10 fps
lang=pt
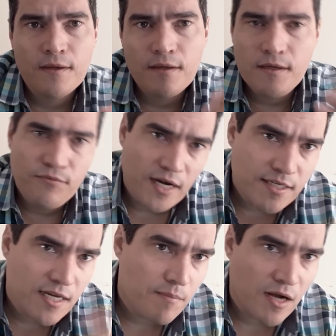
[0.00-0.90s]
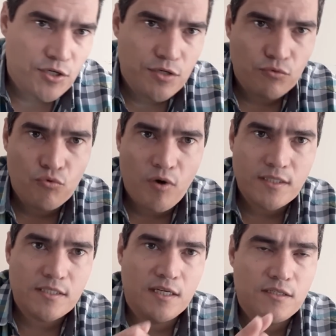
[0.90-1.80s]
e vai ser abatido com
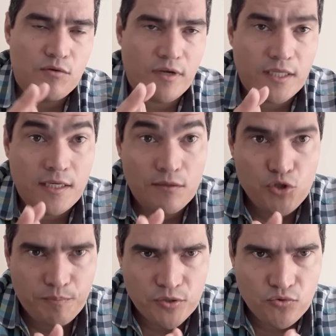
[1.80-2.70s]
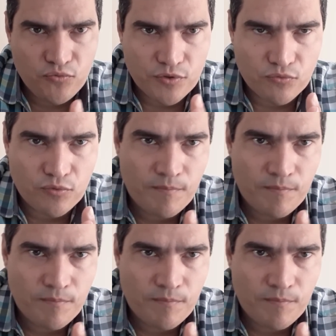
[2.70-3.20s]
450 kg de peso vivo.